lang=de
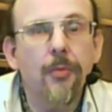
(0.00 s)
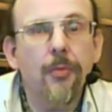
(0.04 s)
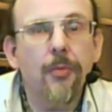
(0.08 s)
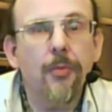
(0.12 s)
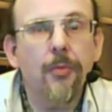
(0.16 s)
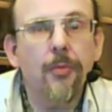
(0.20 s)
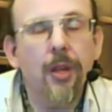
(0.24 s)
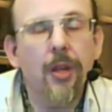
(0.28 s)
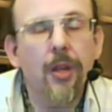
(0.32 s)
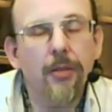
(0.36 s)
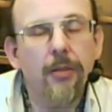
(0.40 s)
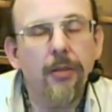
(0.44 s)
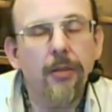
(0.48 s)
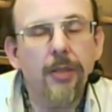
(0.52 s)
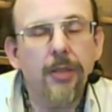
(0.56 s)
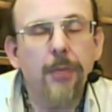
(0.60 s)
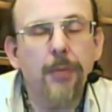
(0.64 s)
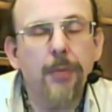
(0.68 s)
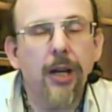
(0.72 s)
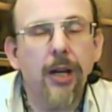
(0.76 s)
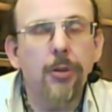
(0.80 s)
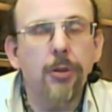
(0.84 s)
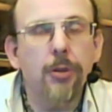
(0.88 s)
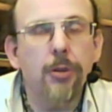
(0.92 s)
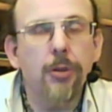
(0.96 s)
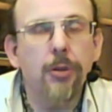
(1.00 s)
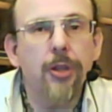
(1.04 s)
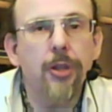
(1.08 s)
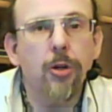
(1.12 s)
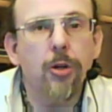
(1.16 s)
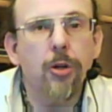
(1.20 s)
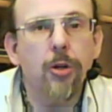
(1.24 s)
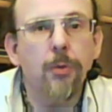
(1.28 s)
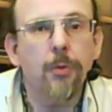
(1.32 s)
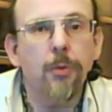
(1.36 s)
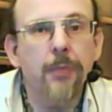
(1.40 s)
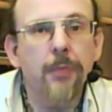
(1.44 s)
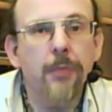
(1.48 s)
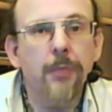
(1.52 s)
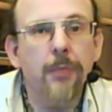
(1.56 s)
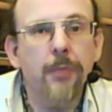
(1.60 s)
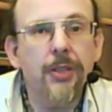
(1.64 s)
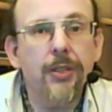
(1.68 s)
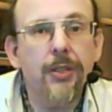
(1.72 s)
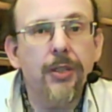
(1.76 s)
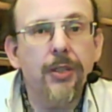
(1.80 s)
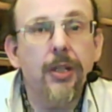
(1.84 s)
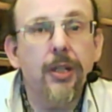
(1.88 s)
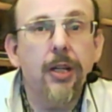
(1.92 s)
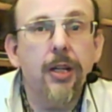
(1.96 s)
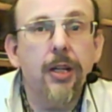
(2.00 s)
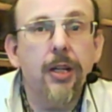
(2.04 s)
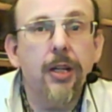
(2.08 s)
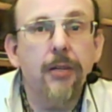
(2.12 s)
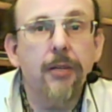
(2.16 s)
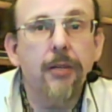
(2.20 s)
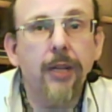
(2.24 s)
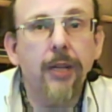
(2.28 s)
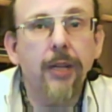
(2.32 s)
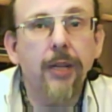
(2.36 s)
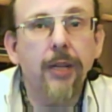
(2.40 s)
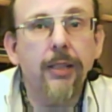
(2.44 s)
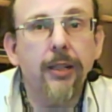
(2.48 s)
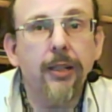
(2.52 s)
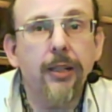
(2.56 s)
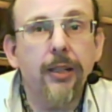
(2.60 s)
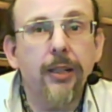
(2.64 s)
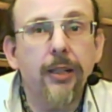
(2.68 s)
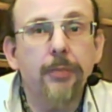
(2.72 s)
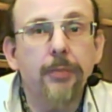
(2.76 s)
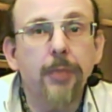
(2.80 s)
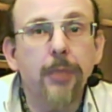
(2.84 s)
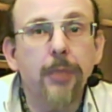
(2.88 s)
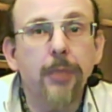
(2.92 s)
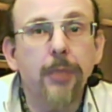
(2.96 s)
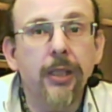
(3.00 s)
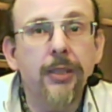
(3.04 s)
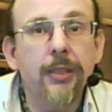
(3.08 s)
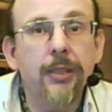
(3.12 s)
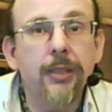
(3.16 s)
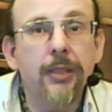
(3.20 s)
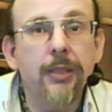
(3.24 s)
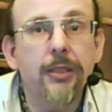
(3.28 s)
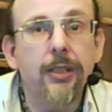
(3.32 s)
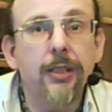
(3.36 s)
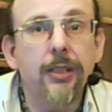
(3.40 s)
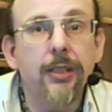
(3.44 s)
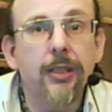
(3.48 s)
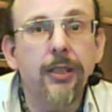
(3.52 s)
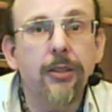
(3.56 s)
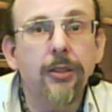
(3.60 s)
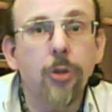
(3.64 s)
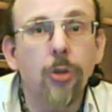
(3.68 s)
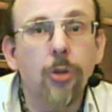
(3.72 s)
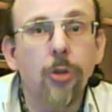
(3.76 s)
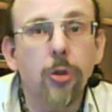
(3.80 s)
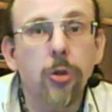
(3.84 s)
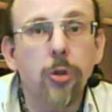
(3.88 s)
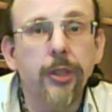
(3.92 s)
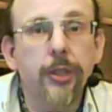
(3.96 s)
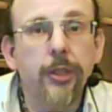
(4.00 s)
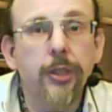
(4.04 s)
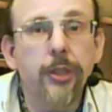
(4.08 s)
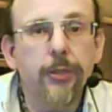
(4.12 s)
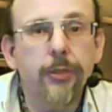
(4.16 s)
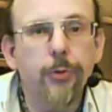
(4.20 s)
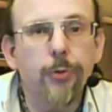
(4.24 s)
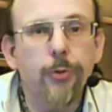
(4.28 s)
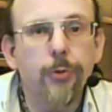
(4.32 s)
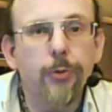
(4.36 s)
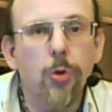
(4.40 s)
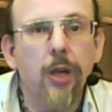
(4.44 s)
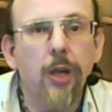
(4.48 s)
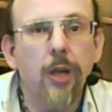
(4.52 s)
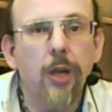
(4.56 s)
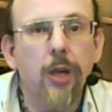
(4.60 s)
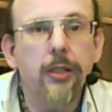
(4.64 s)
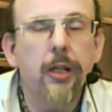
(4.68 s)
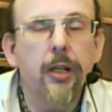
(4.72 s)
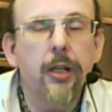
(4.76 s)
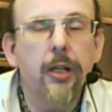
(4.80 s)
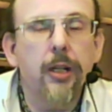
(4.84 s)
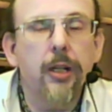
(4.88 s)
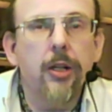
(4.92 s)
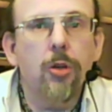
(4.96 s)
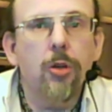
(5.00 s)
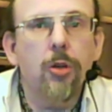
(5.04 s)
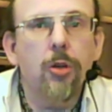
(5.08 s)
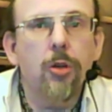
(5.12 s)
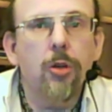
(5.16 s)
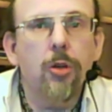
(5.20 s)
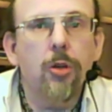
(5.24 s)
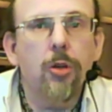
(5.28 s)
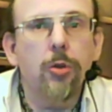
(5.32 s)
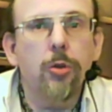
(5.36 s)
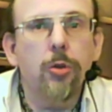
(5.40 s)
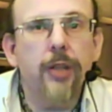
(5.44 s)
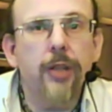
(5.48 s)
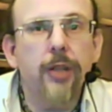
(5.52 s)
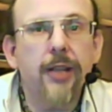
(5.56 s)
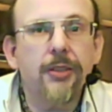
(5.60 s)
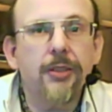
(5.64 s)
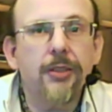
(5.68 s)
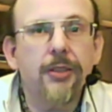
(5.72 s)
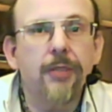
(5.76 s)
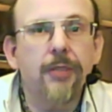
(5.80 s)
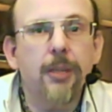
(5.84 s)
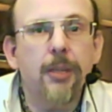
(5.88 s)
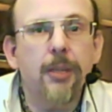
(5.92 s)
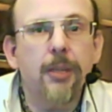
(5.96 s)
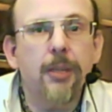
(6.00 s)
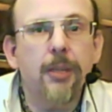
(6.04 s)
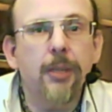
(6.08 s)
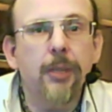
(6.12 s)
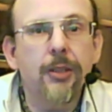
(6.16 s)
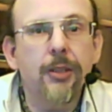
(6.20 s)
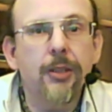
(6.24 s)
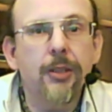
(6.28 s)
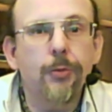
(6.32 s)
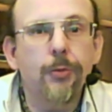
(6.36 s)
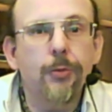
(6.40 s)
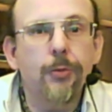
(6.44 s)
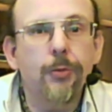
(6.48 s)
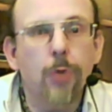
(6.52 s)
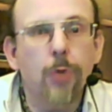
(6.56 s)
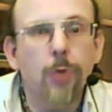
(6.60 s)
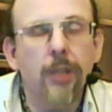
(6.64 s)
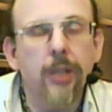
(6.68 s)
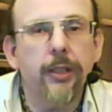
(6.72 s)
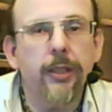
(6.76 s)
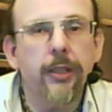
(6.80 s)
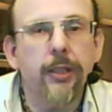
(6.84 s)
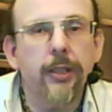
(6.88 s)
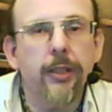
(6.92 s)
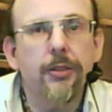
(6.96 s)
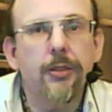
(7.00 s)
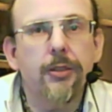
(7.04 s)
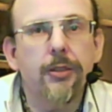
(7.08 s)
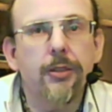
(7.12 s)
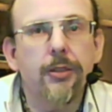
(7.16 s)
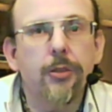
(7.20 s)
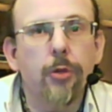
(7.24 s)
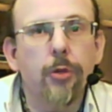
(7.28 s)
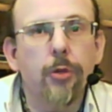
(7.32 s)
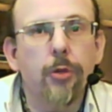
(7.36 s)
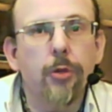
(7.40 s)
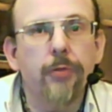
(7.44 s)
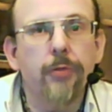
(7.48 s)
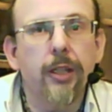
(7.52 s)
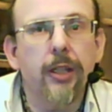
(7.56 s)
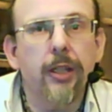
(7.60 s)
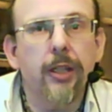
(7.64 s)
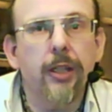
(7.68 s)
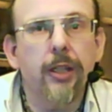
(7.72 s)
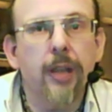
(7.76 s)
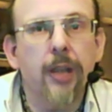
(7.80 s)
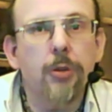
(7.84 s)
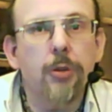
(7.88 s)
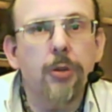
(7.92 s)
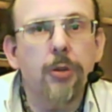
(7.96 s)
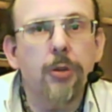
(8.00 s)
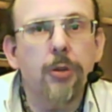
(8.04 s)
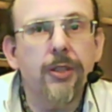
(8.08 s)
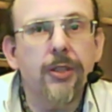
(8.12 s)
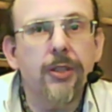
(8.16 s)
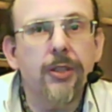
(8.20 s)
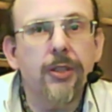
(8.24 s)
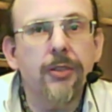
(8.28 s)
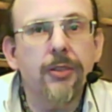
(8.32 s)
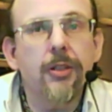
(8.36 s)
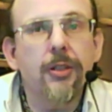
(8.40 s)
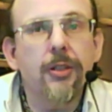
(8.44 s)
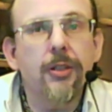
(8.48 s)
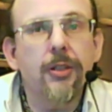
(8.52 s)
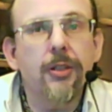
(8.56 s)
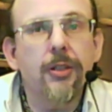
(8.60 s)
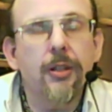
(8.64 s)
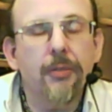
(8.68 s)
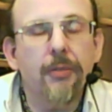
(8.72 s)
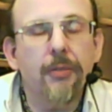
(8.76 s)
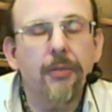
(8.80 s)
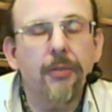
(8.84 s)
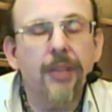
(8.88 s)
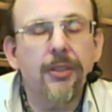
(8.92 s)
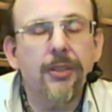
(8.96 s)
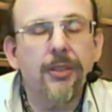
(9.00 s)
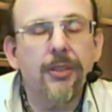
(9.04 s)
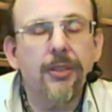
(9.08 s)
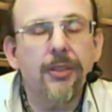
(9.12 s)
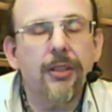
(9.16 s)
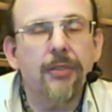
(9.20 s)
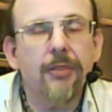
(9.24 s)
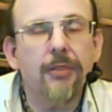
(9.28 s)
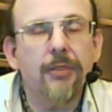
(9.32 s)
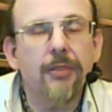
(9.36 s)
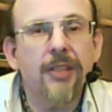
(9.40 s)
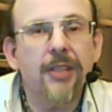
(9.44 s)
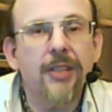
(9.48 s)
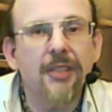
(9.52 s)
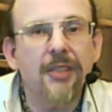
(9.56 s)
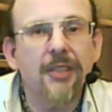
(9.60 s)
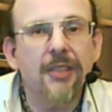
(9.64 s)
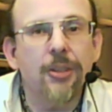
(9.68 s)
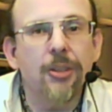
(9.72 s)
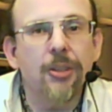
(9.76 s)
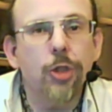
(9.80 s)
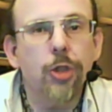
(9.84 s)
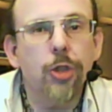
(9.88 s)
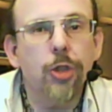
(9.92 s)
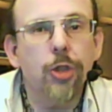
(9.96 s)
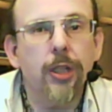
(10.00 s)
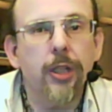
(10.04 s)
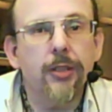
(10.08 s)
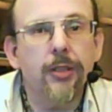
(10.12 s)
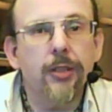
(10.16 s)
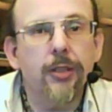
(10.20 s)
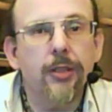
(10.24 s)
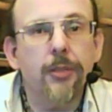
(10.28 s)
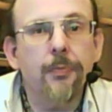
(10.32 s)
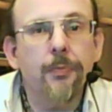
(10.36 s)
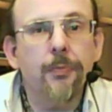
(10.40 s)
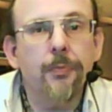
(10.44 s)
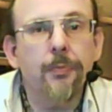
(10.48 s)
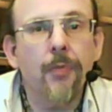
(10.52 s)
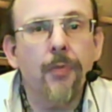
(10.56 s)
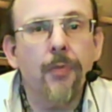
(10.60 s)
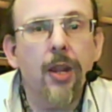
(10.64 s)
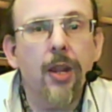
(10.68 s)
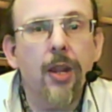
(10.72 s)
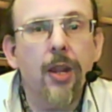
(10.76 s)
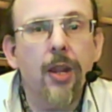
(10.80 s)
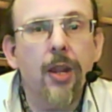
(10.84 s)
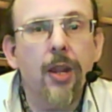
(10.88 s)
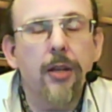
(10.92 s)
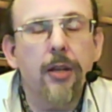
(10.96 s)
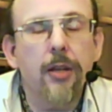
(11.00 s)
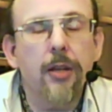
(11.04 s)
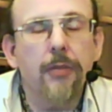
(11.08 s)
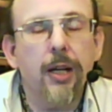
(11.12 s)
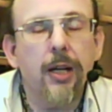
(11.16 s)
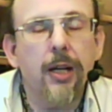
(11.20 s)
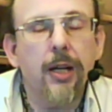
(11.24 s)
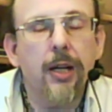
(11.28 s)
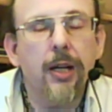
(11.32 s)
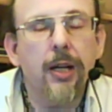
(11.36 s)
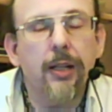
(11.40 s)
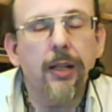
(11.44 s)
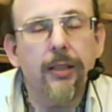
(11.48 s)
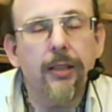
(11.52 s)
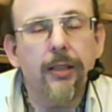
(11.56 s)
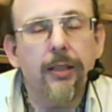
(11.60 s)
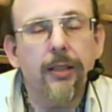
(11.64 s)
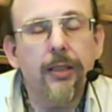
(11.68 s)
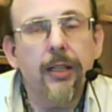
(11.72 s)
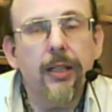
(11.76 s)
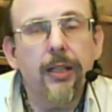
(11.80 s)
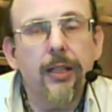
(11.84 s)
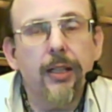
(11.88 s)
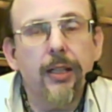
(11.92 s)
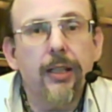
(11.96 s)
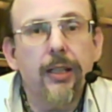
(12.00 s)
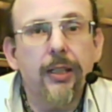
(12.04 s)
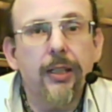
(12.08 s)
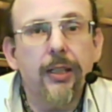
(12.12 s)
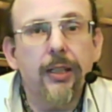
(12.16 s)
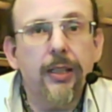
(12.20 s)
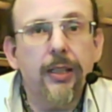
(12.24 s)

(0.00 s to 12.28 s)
was bei rausgekommen ist, weil der Bericht liegt noch nicht mhm. vor. Und erst wenn der Bericht vorliegt, können wir genau wissen, was, was drin steht. Weil ja.